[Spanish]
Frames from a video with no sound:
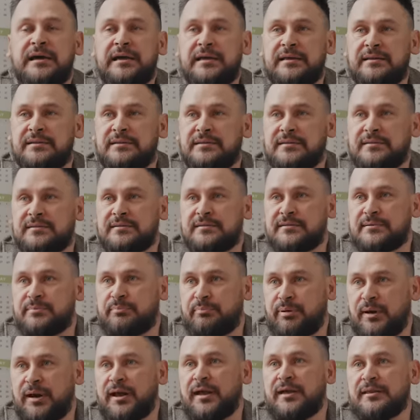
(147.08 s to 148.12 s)
notaba el
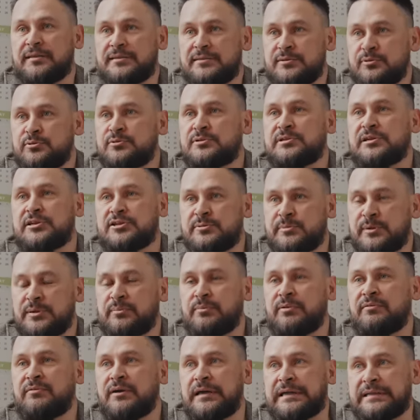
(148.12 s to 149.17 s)
profesor que los alumnos no tenían
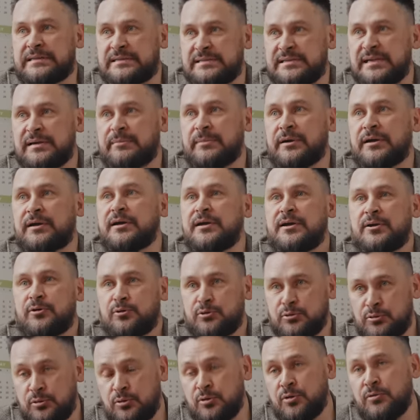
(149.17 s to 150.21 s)
atención, que habían
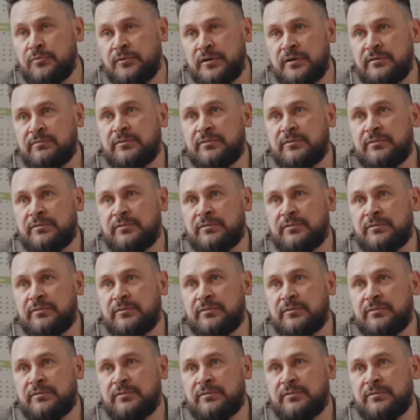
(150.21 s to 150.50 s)
perdido la atención